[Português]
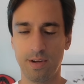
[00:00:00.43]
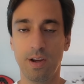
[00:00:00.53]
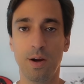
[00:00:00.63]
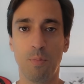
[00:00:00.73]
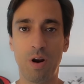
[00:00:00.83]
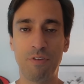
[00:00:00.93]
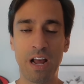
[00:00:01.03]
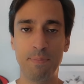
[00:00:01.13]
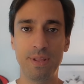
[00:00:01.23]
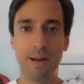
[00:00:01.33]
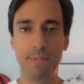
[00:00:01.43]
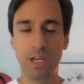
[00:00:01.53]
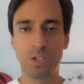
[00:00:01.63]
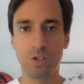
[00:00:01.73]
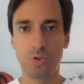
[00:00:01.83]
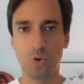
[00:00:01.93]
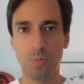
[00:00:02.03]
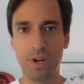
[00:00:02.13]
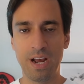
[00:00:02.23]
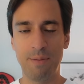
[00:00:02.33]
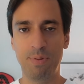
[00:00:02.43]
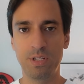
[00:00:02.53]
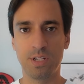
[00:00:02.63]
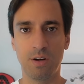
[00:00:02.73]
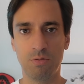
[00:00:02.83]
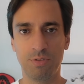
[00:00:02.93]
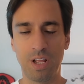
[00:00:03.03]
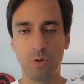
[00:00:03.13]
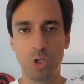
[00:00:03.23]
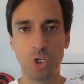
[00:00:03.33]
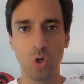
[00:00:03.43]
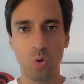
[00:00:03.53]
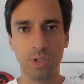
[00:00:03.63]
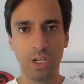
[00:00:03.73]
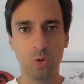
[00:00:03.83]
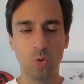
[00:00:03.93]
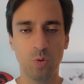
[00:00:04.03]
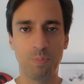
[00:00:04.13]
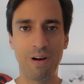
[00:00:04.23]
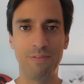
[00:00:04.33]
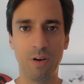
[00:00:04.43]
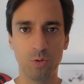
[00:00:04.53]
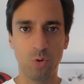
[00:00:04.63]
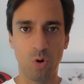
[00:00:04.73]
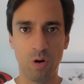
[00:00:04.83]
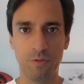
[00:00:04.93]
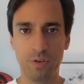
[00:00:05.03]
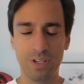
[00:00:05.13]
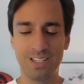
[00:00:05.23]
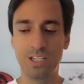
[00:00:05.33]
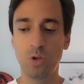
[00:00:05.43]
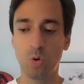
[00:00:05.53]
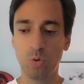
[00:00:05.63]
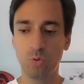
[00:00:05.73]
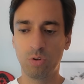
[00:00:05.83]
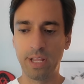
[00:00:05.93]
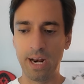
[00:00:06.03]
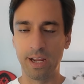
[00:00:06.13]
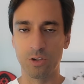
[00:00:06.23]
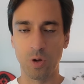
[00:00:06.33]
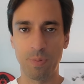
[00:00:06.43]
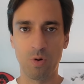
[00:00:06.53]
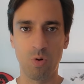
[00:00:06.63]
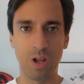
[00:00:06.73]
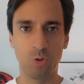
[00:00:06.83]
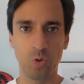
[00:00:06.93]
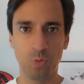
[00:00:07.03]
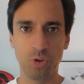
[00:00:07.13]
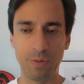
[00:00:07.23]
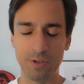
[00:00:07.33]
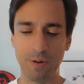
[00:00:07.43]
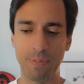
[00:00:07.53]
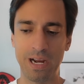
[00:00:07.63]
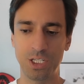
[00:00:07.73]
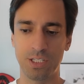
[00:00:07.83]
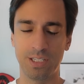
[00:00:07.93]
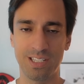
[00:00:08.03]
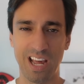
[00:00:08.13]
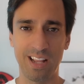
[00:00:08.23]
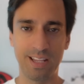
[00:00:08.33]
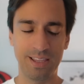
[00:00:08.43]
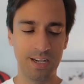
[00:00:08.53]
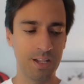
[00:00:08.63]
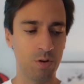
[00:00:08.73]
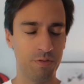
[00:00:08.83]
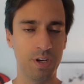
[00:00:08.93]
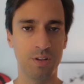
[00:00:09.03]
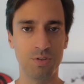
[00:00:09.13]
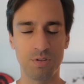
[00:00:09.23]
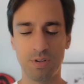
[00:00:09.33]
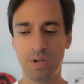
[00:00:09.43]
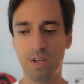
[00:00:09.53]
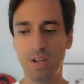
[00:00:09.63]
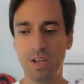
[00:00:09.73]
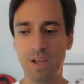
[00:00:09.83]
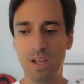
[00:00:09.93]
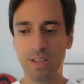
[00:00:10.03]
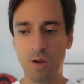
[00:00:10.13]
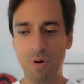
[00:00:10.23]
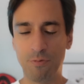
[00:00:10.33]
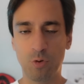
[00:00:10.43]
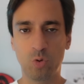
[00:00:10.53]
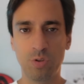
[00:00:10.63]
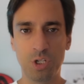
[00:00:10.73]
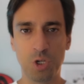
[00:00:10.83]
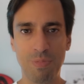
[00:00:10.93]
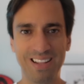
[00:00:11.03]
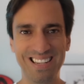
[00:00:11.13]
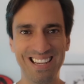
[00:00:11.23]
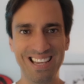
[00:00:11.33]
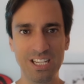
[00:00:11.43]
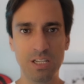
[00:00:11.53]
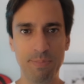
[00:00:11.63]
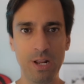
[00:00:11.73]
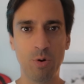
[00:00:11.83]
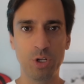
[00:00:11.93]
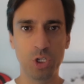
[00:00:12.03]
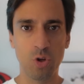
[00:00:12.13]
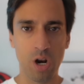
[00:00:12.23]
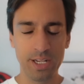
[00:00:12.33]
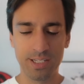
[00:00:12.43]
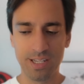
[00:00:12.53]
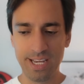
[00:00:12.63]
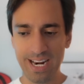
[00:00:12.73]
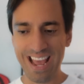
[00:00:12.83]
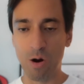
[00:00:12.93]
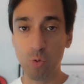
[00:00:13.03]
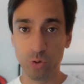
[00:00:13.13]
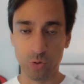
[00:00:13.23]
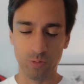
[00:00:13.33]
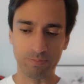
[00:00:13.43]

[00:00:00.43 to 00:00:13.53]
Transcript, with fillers: Bora falar rapidamente sobre a prisão na noite de ontem do Pavel Durov, CEO do Telegram. Só para colocar todo mundo na mesma página, esse cara tem 39 anos, tem uma fortuna estimada em 15 bilhões de dólares e ele é russo.